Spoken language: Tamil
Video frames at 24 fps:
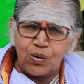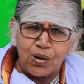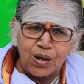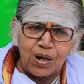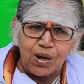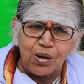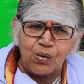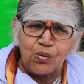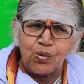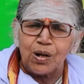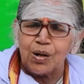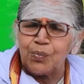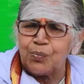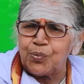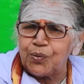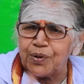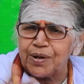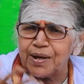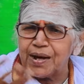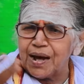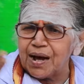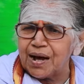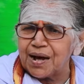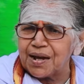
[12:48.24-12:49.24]
கோயிலுக்குள்ளே
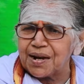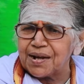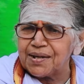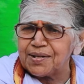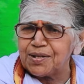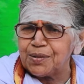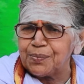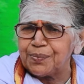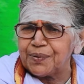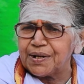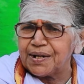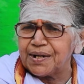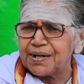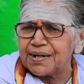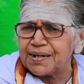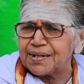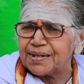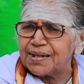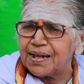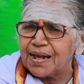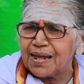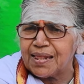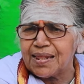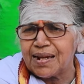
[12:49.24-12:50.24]
போய் ஆராய்ச்சி பண்ணிக்கிட்டு
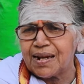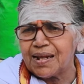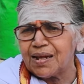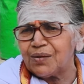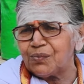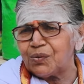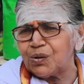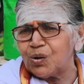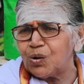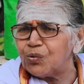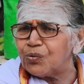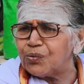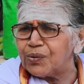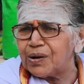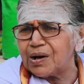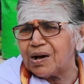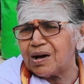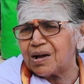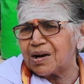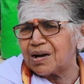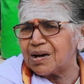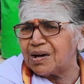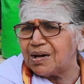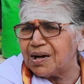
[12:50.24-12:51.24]
இருந்தால் அதில் எவ்வளோ
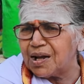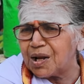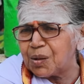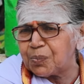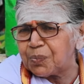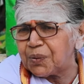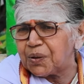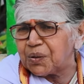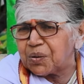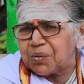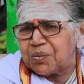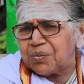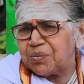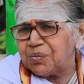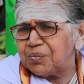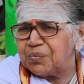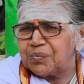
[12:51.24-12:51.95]
விவகாரங்கள் ஏற்படும்